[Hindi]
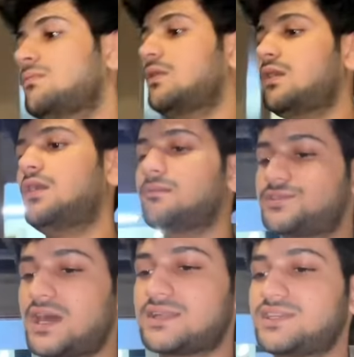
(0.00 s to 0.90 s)
मोम
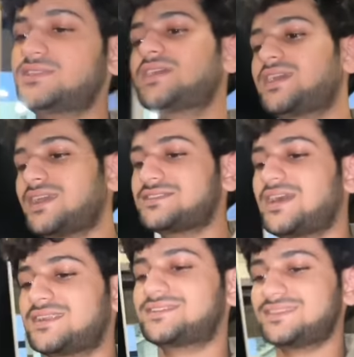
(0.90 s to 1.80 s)
चार्जिंग चाहिए
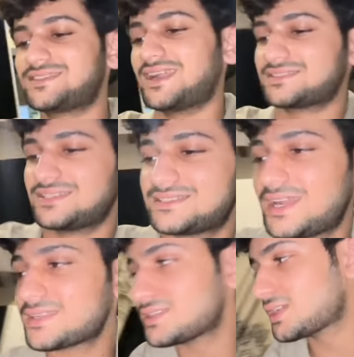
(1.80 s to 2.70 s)
चार्जिंग चार्जिंग
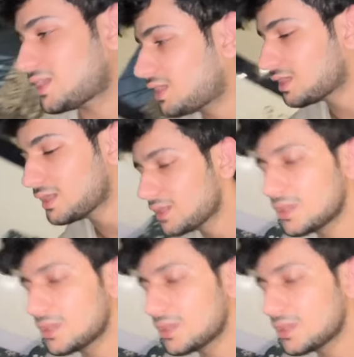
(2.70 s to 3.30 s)
चार्जिंग आए